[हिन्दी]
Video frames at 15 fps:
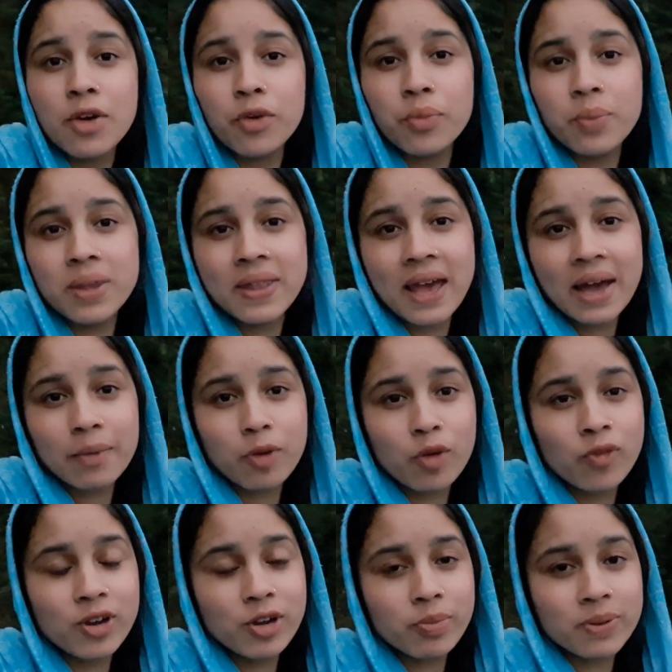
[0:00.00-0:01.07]
उम्मीद है आपको
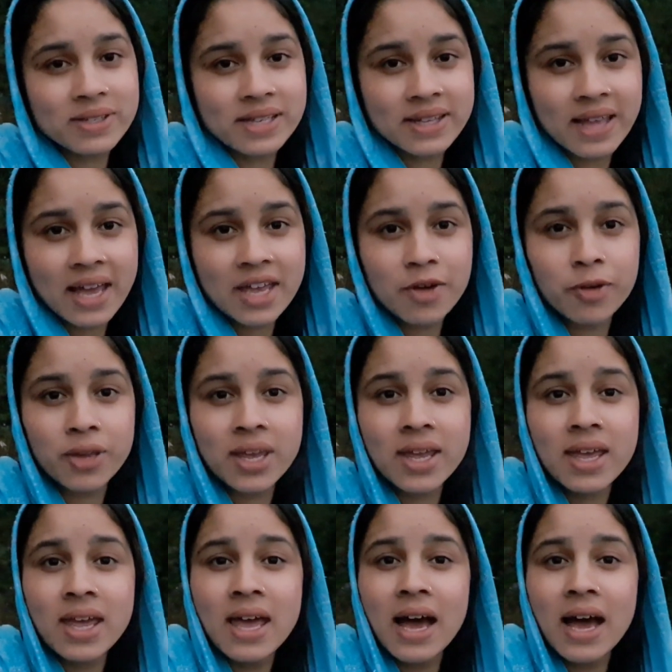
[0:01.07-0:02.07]
वीडियो पसंद आई होगी